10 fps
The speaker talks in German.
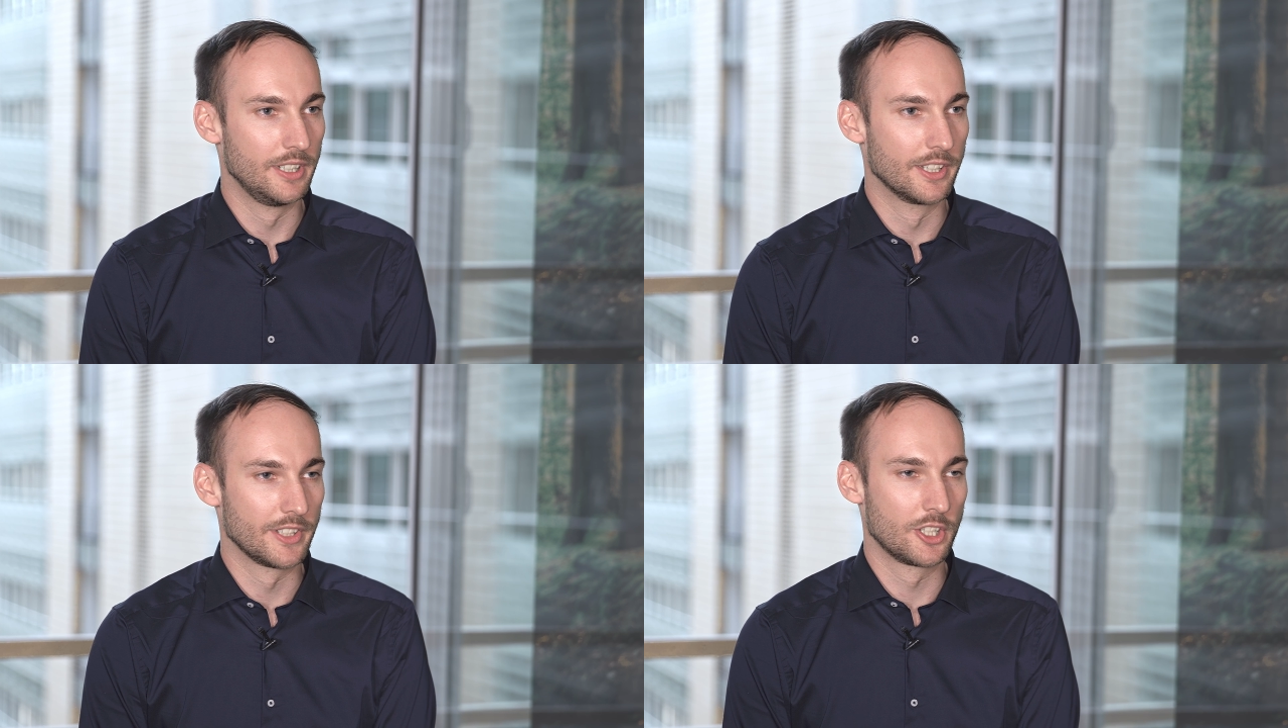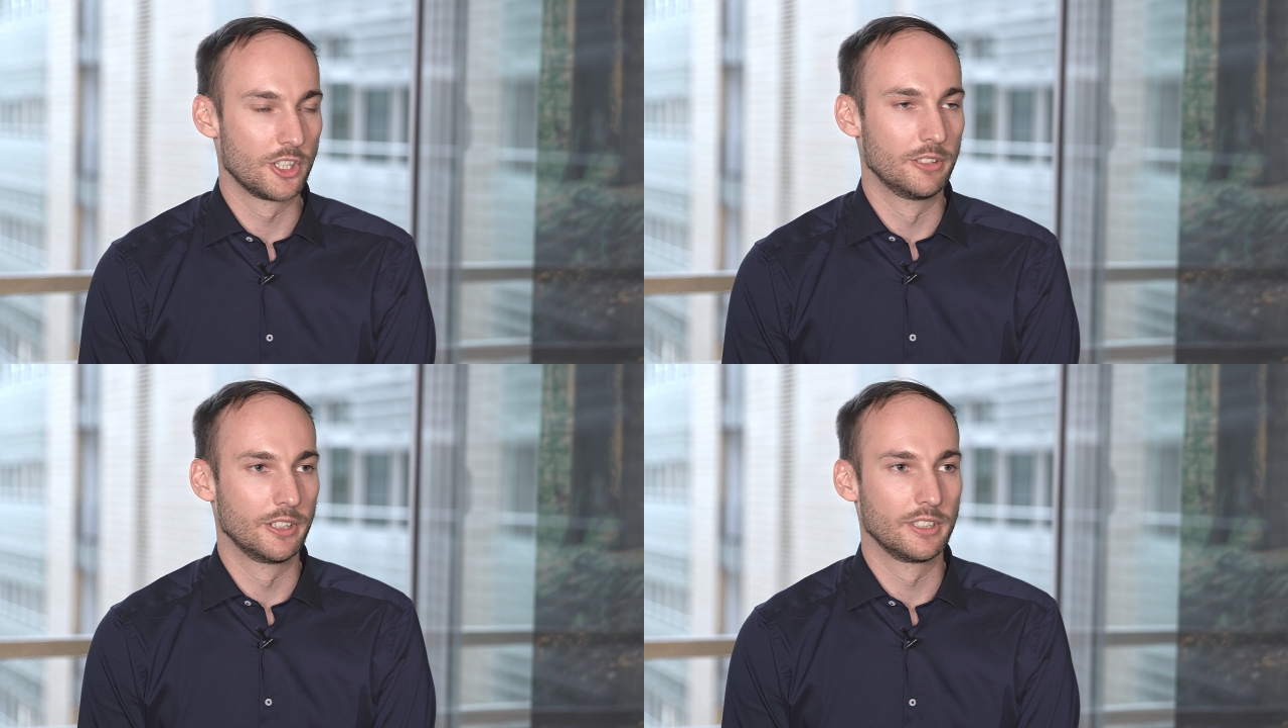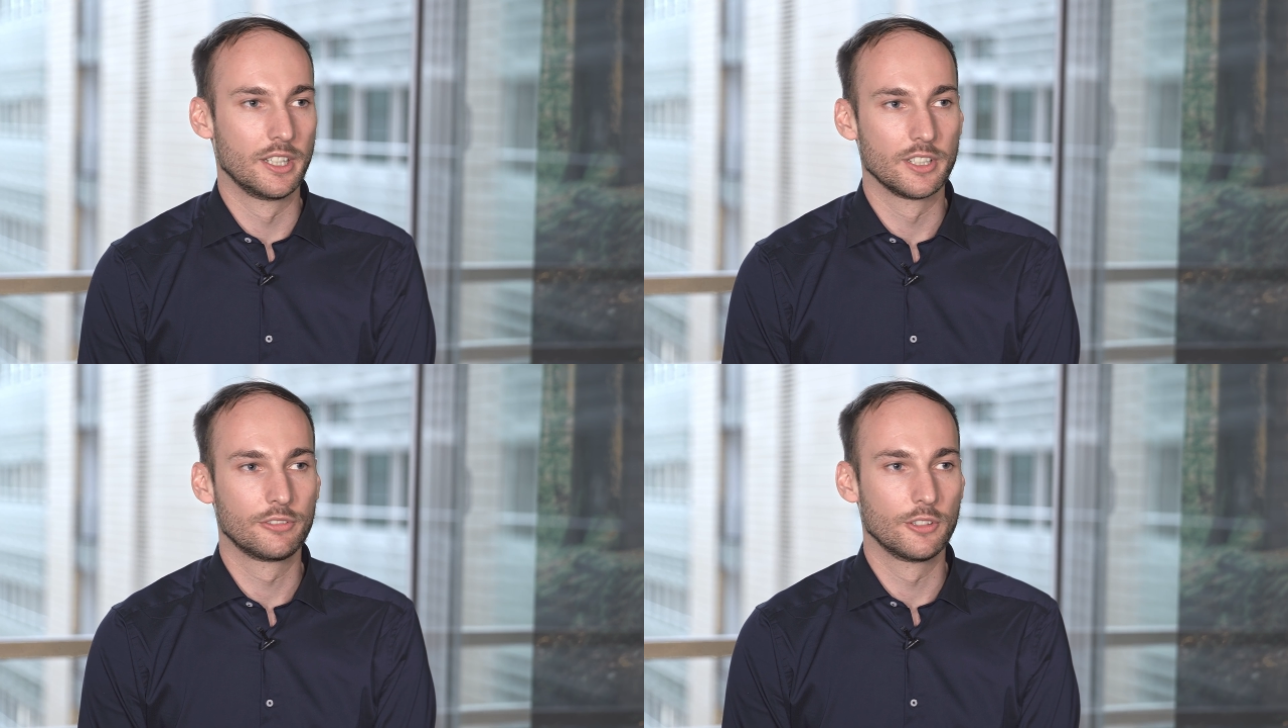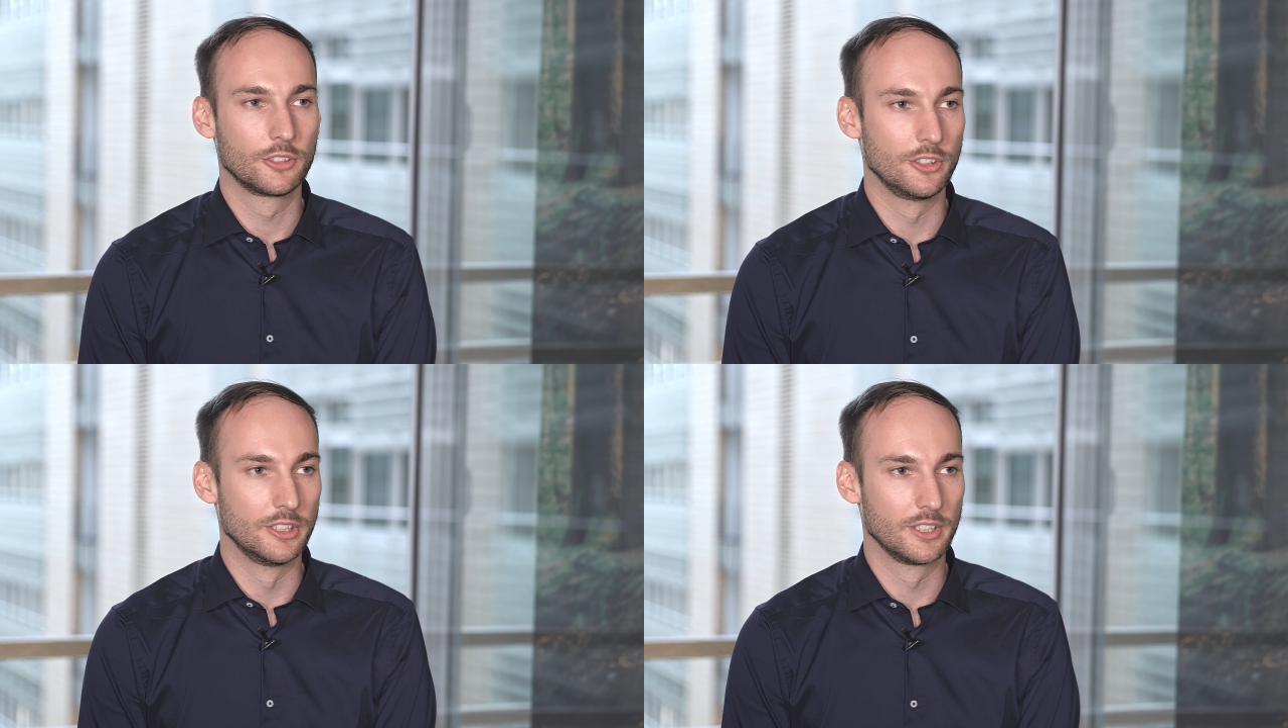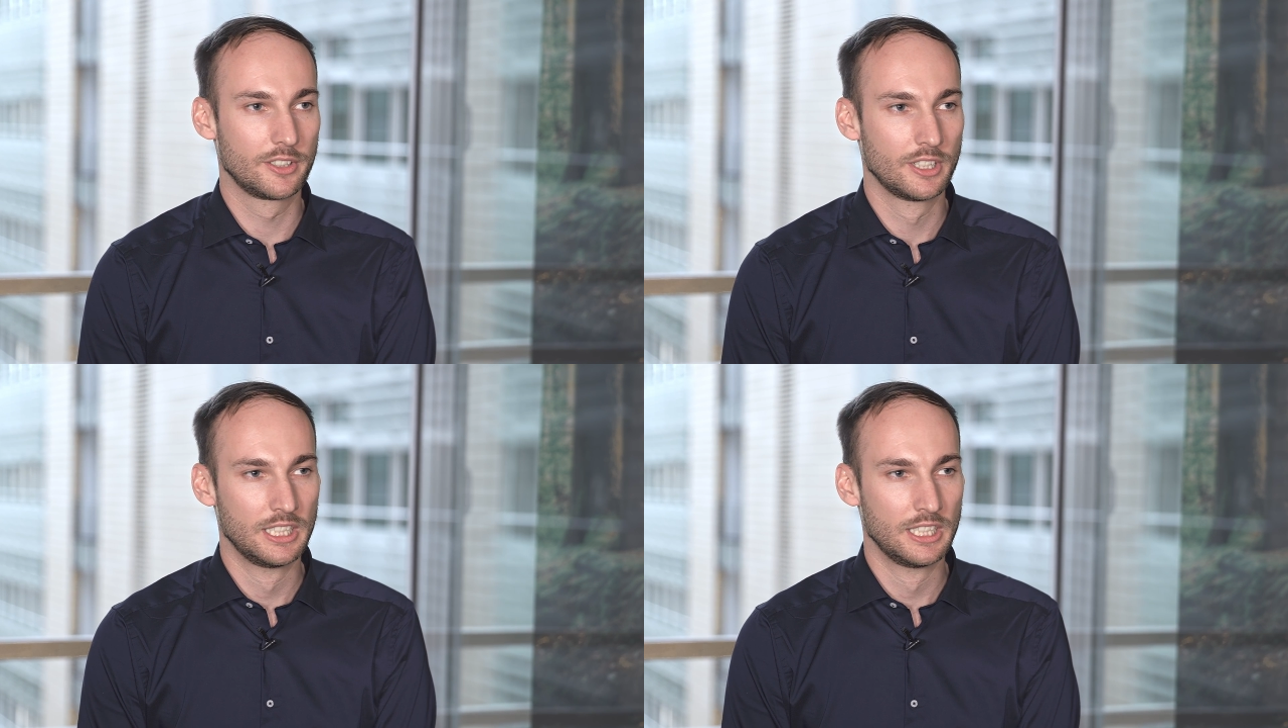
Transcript: wie das Engineering dahinter funktioniert.